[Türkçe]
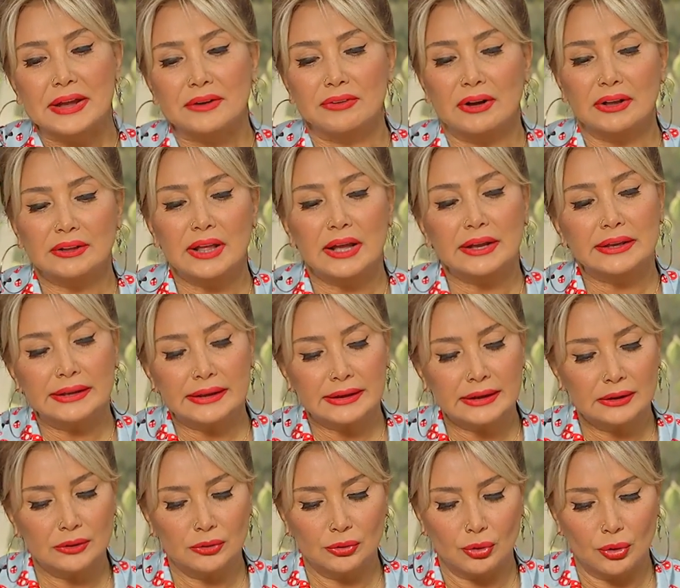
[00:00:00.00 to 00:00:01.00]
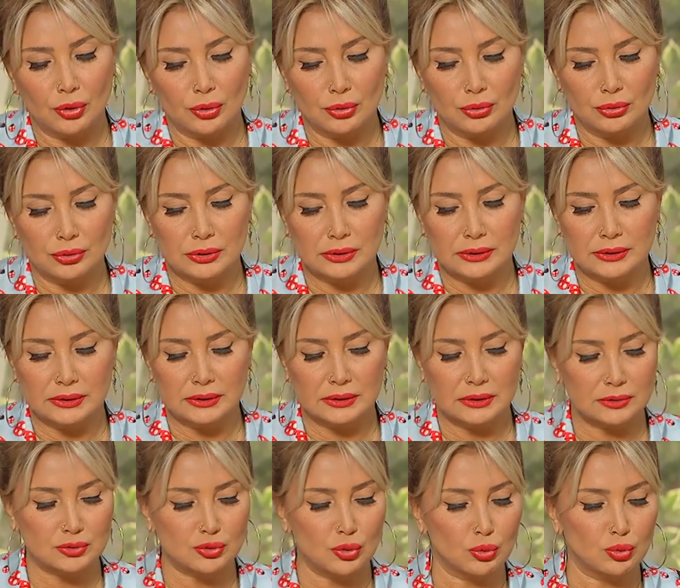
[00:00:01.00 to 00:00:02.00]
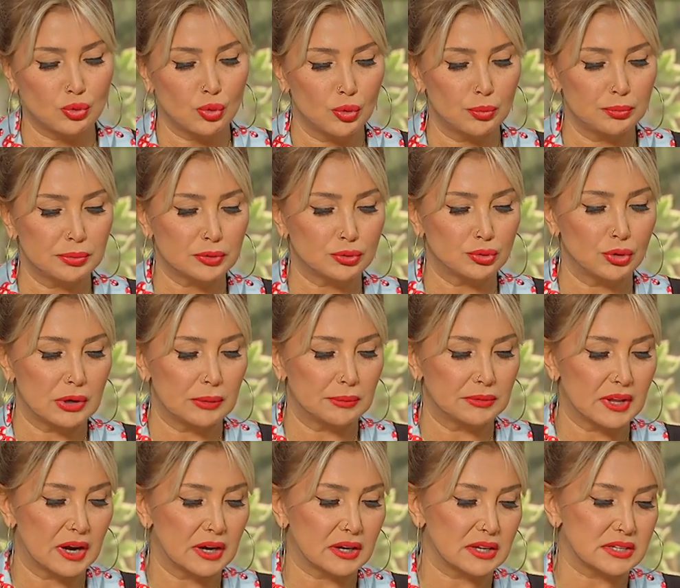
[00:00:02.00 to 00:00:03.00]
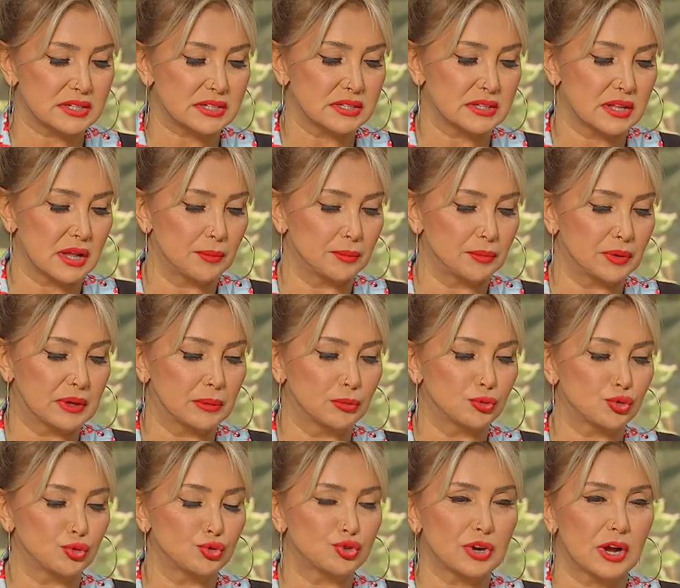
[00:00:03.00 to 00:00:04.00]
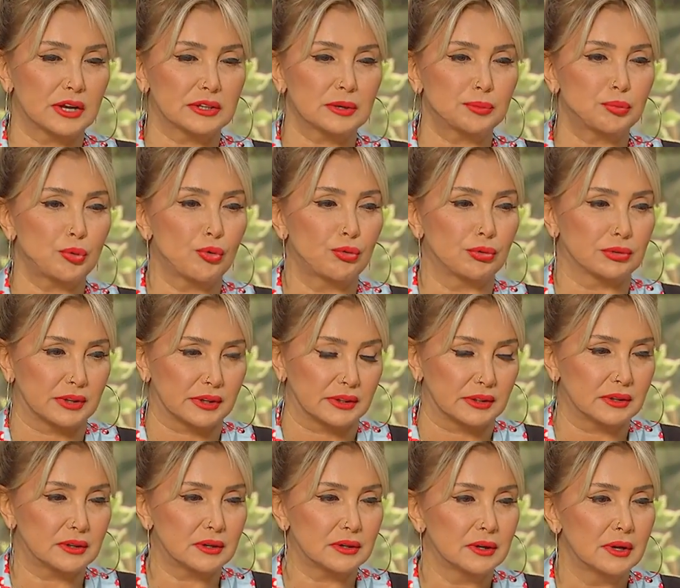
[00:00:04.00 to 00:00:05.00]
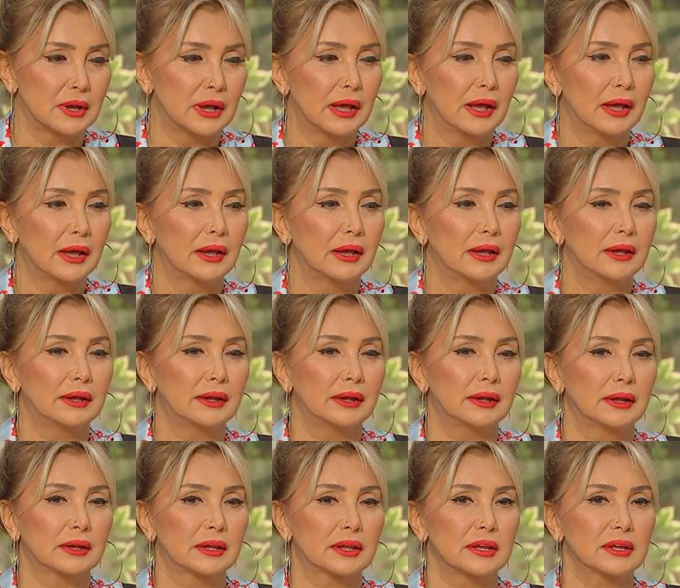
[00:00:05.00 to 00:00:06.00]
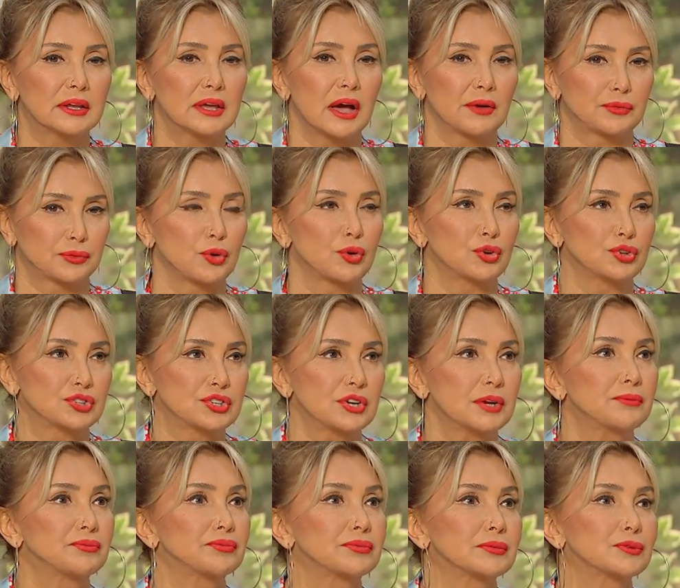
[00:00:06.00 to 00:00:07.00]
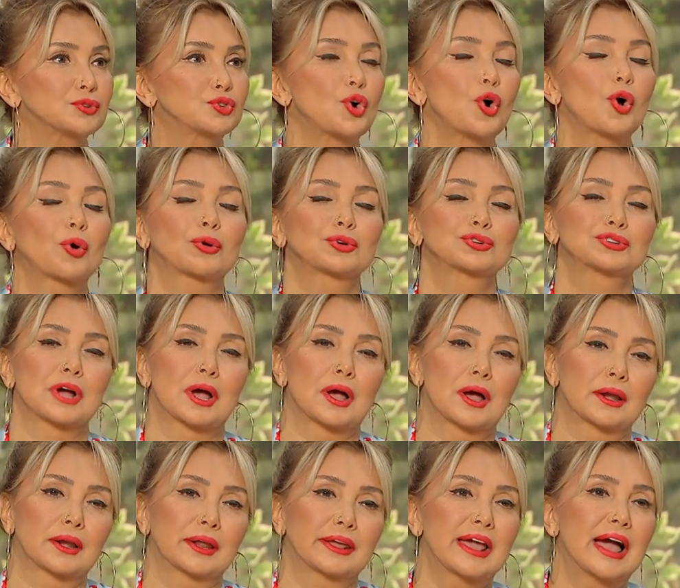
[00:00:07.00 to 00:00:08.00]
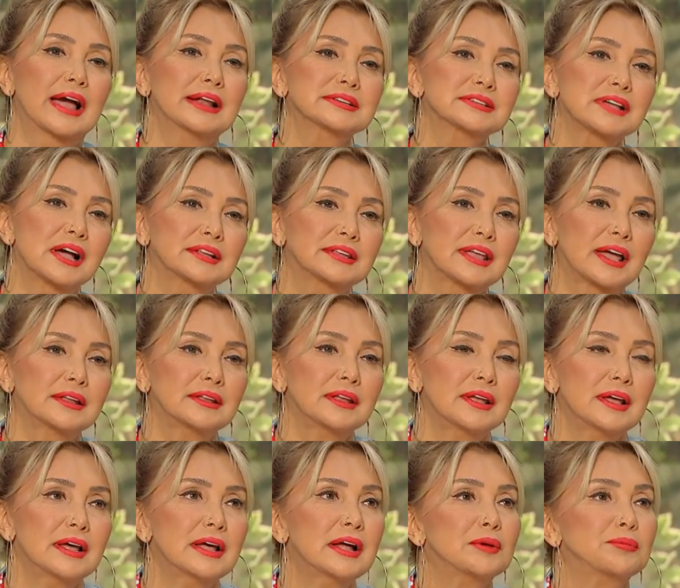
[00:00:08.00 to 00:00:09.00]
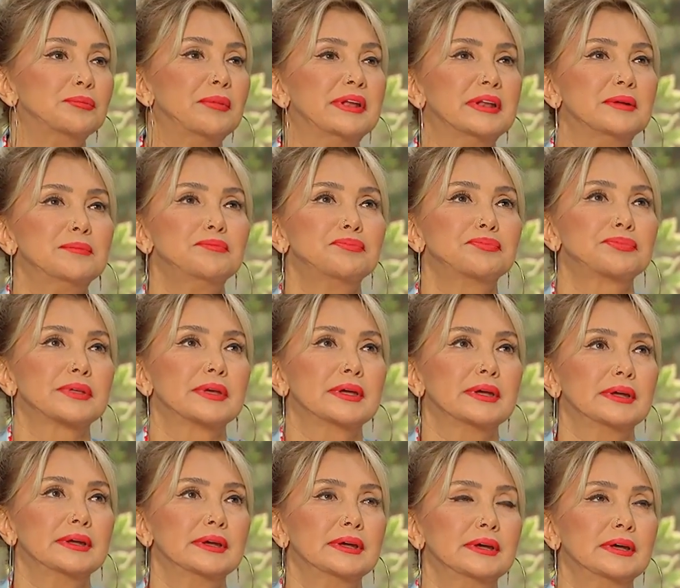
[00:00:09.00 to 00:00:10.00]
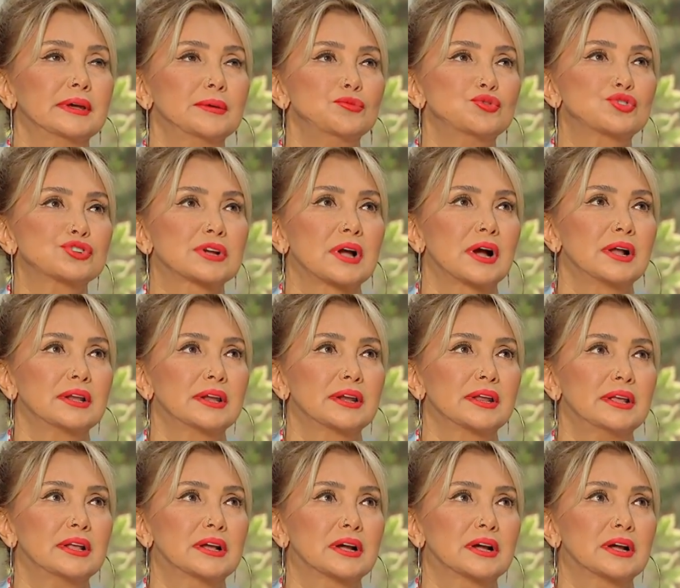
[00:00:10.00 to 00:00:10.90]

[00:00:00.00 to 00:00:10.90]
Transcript: Valla iyi gidiyor. Ee, çok yoğun bir dönemin arkasından bir iki buçuk üç aydır provadaydık. Değil mi? Ee, iki hafta Müthiş bir önce. proje ama. Çok şahane. Yani zaten Şahane proje benim e, müzikallere